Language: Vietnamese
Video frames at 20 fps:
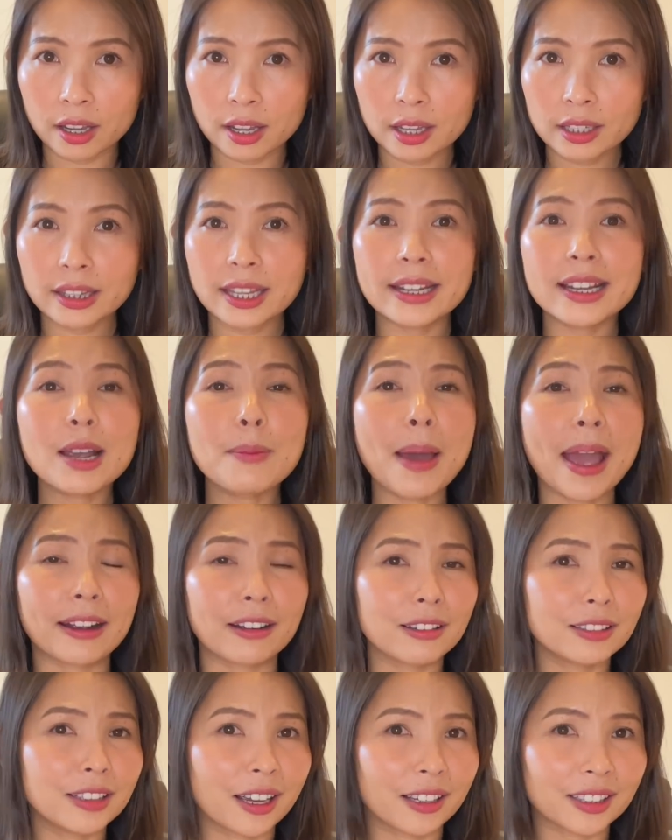Thì các bạn
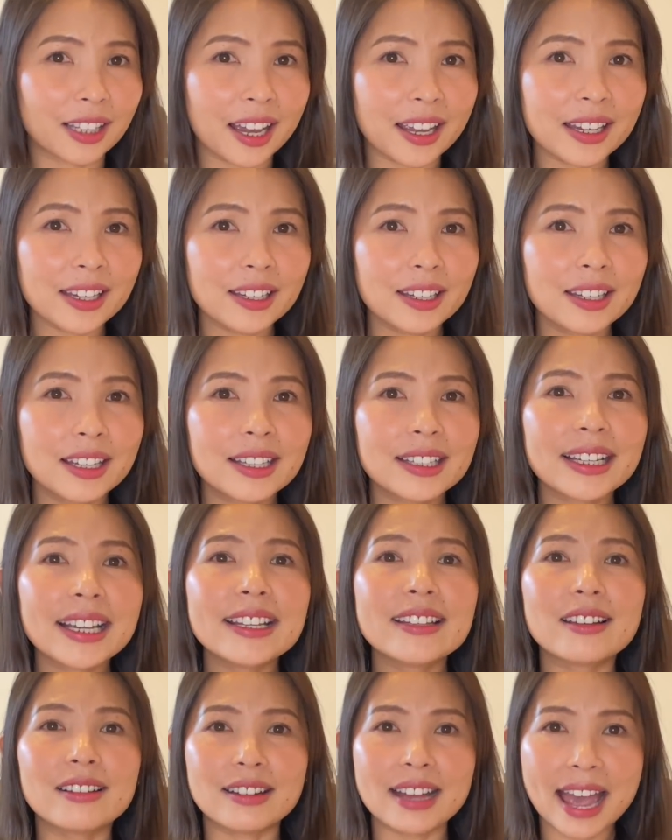có thể thấy, cái
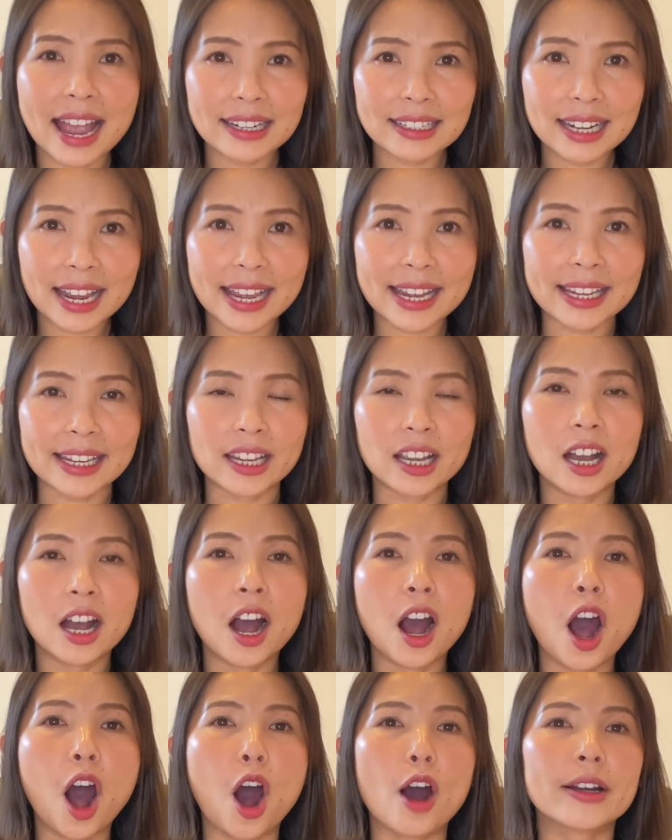dự án này
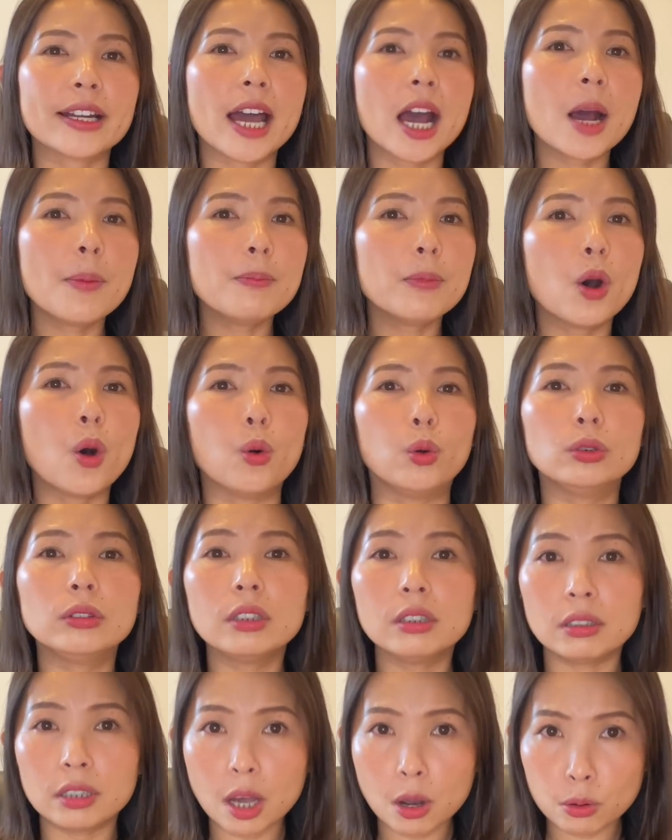họ đã ấp ủ
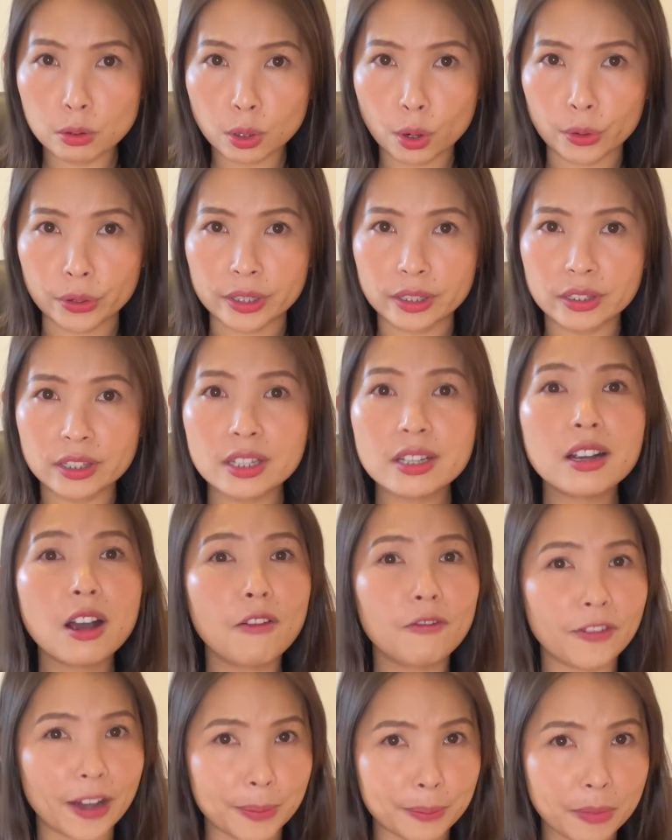từ lâu rồi, chứ không
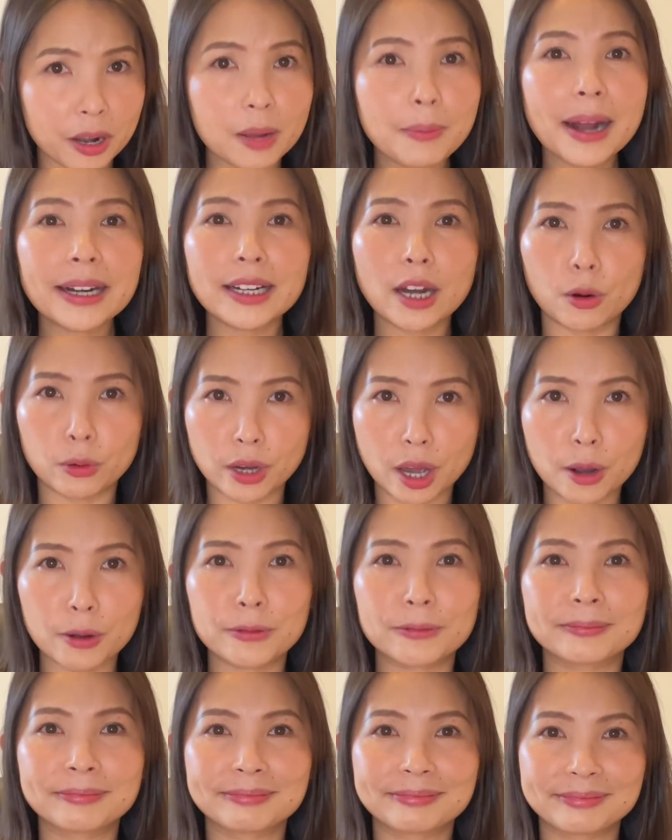phải mới bắt đầu đâu.
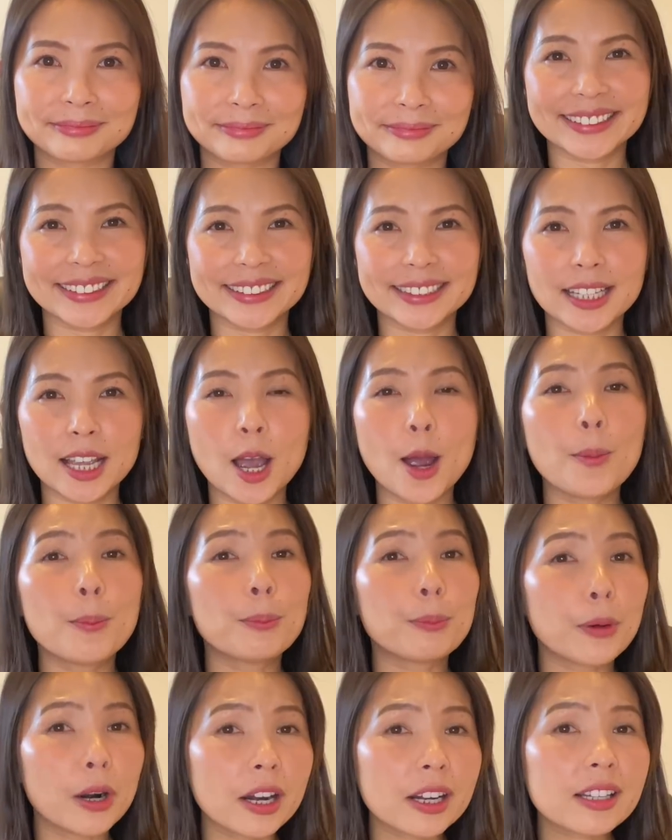
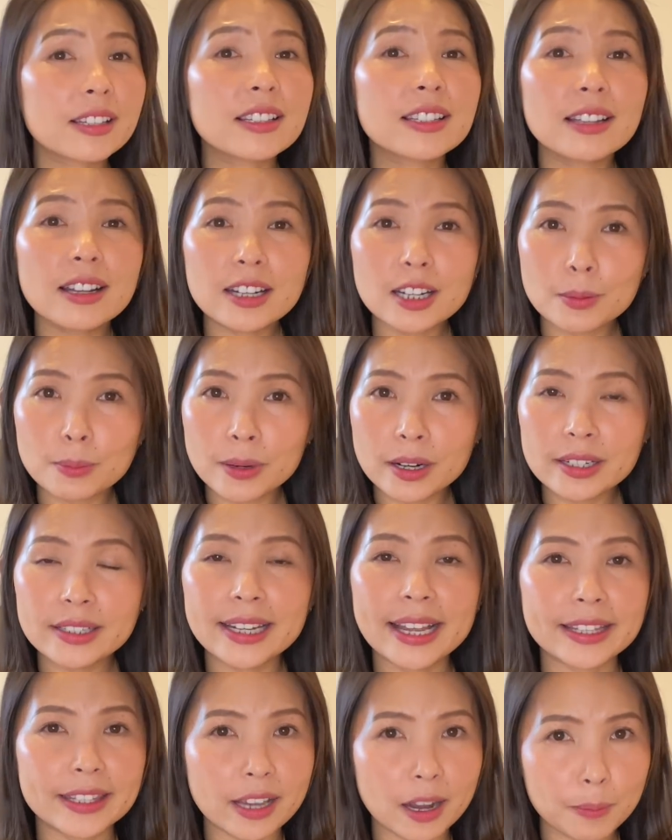Mark Zuckerberg
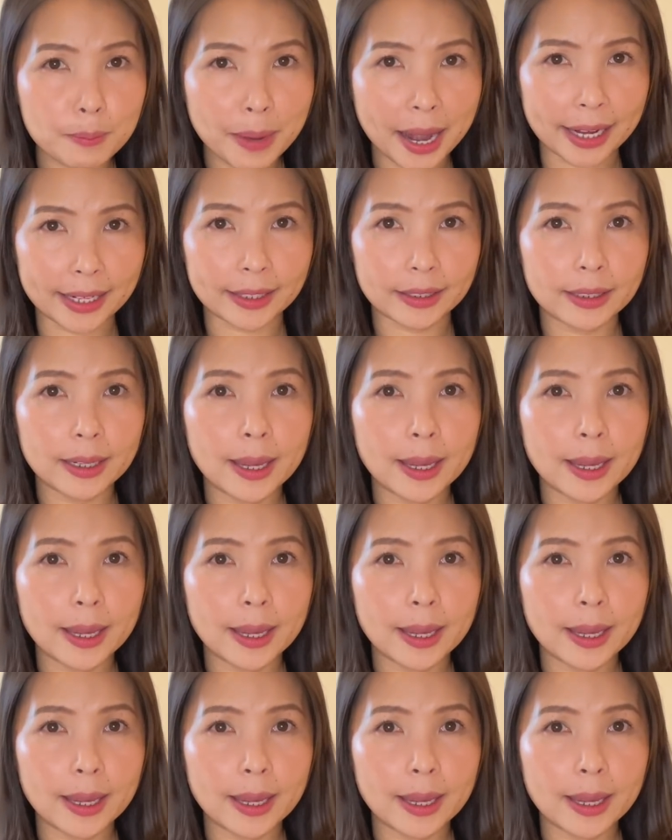đã nhấn mạnh,